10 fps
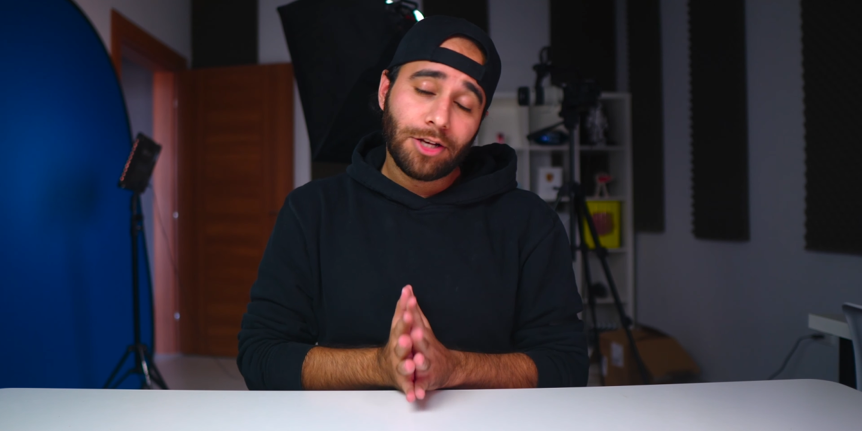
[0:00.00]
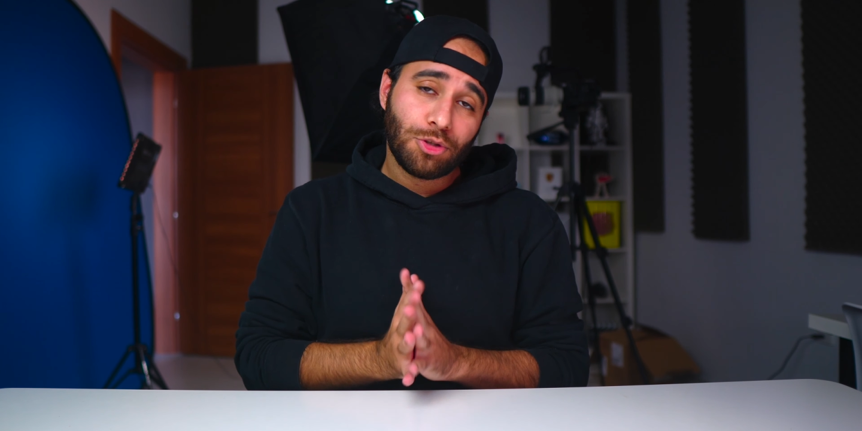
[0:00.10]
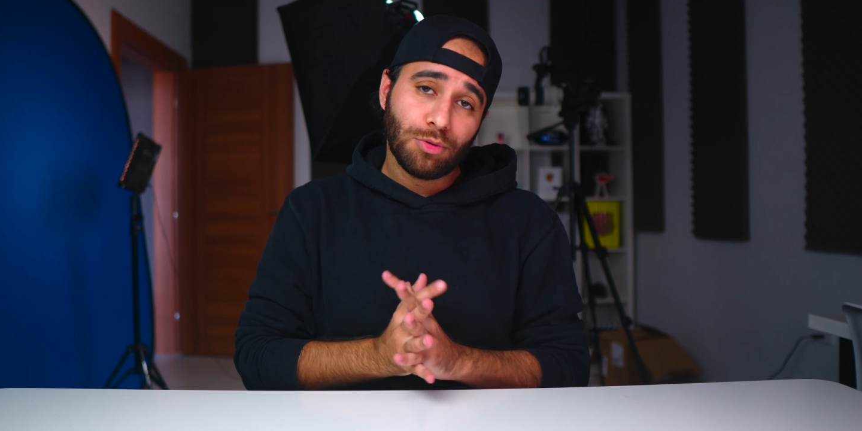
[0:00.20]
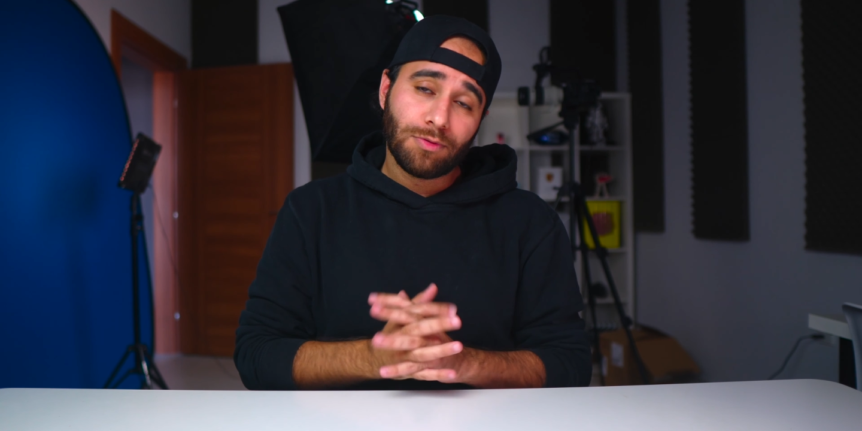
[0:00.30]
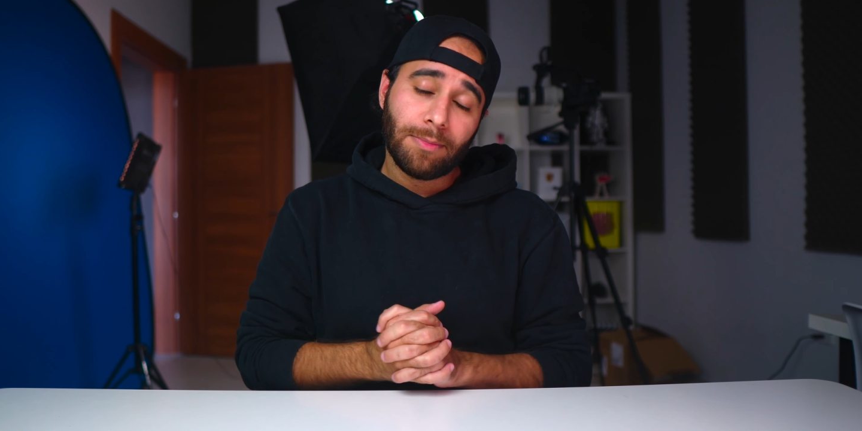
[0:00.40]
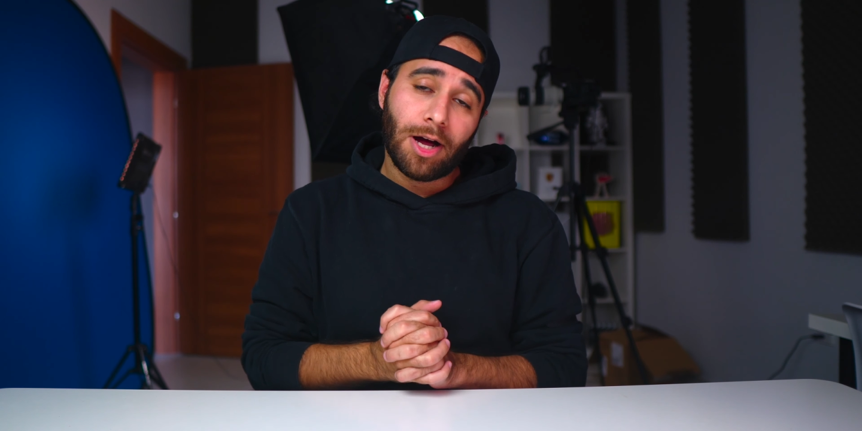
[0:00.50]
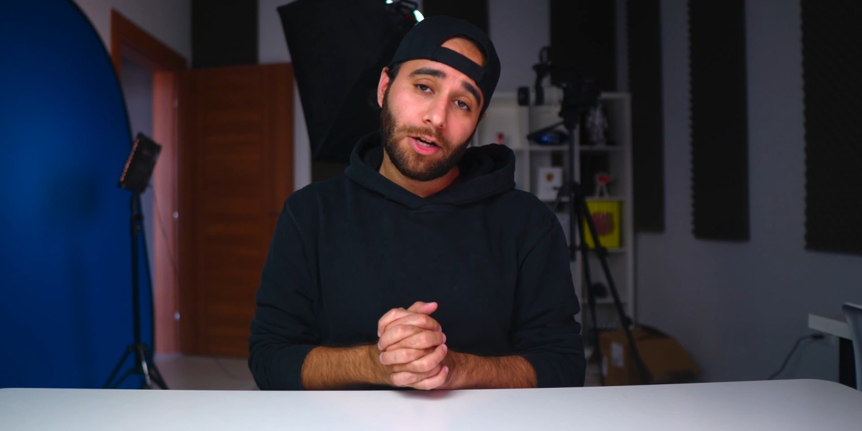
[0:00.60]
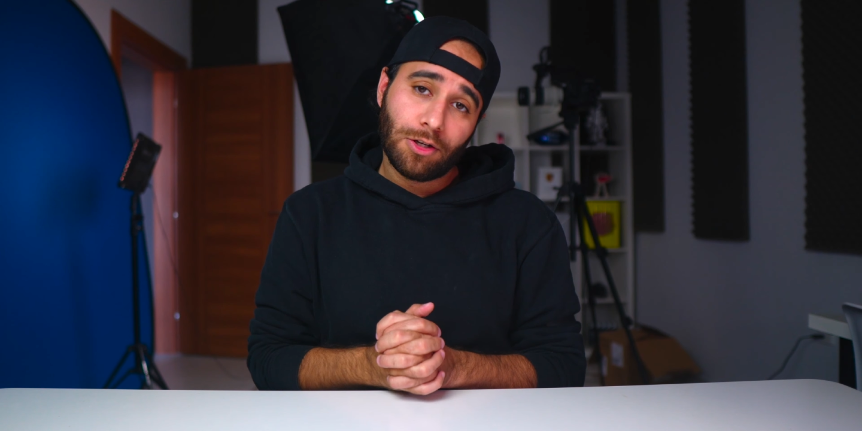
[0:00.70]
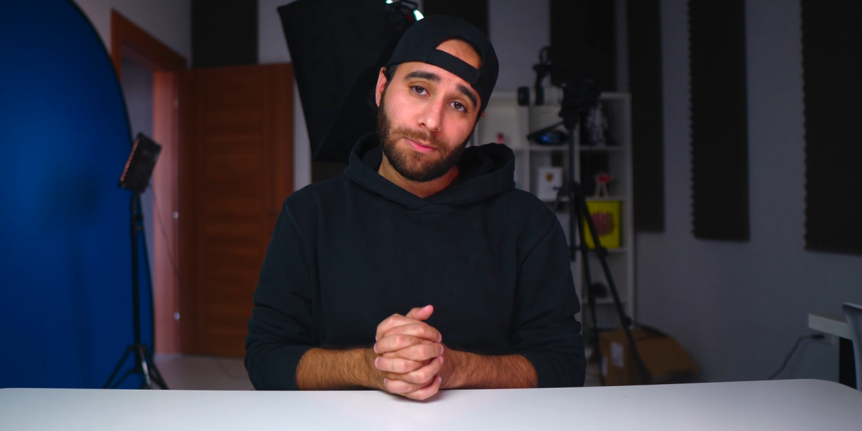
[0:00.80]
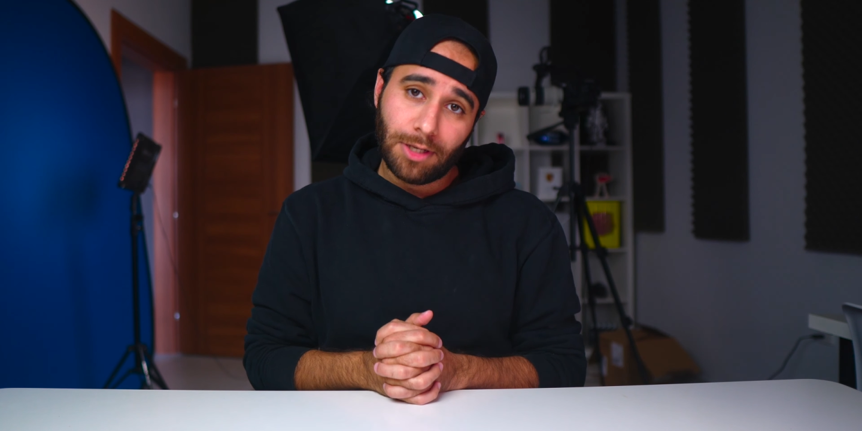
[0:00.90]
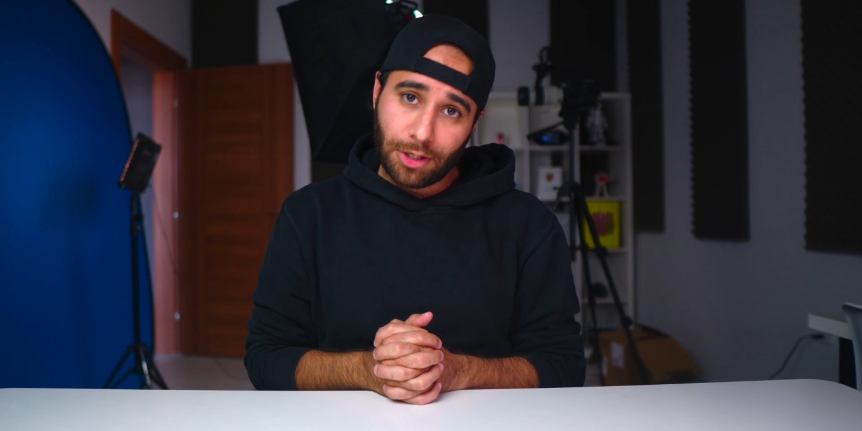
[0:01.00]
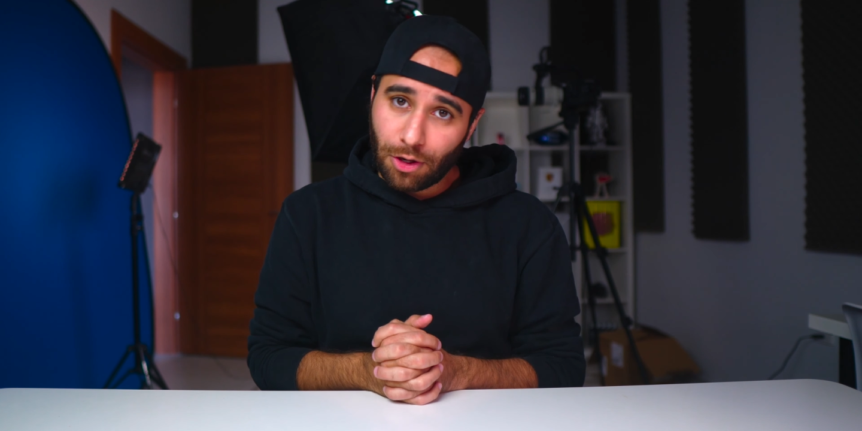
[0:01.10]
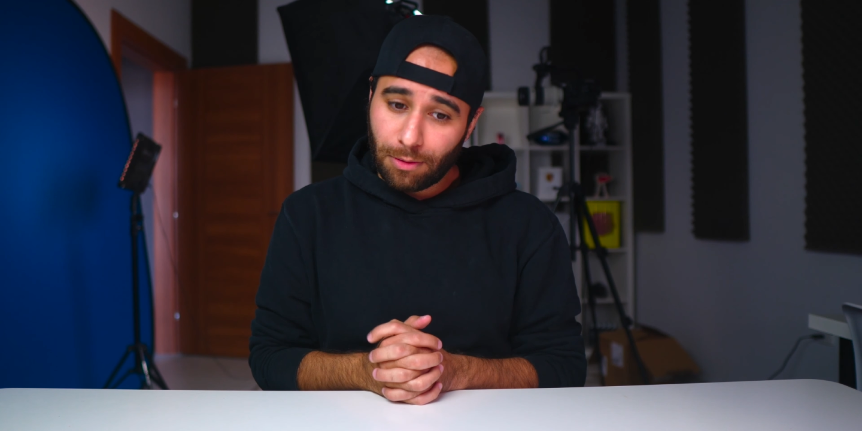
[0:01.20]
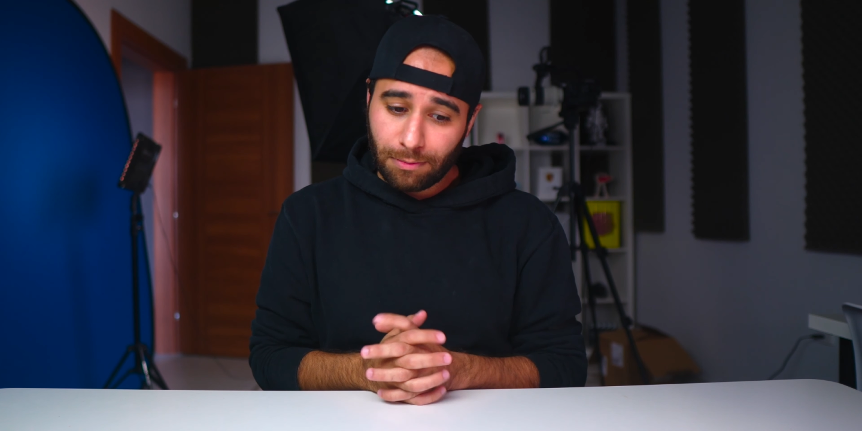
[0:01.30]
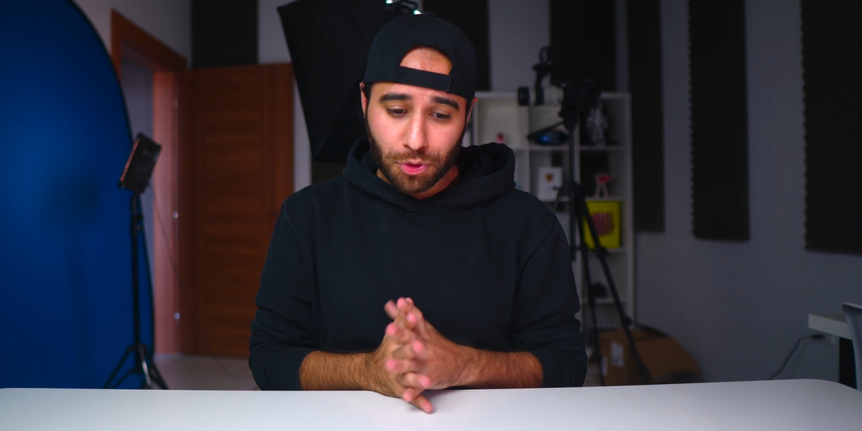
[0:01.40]
نشوفها معاكم
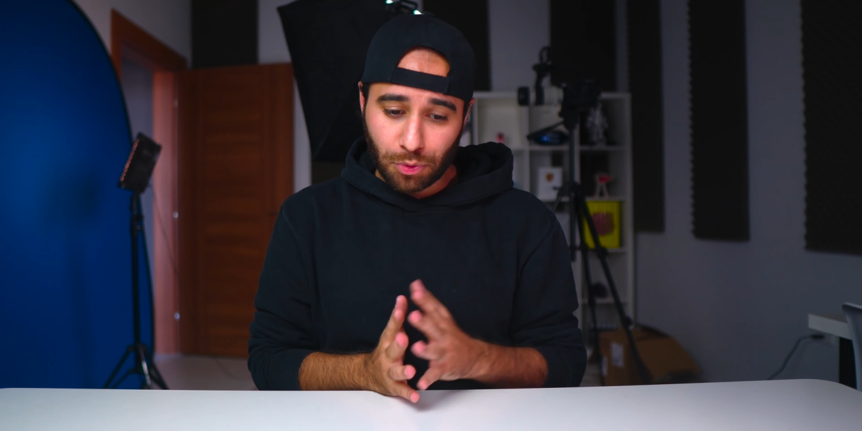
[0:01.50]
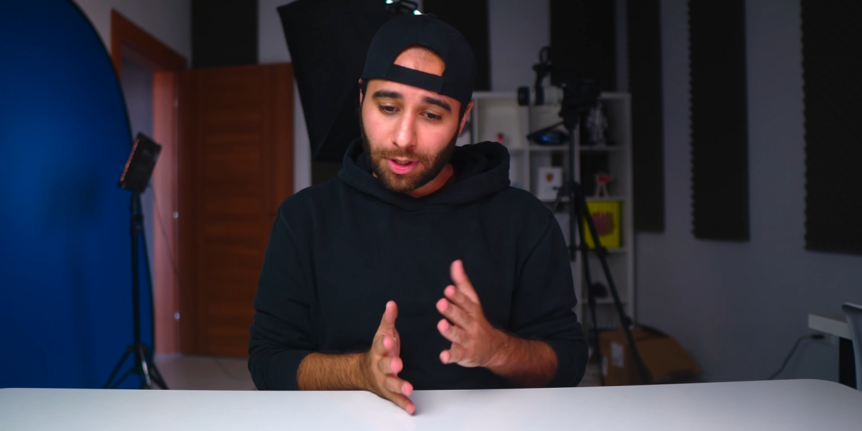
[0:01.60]
اليوم شنو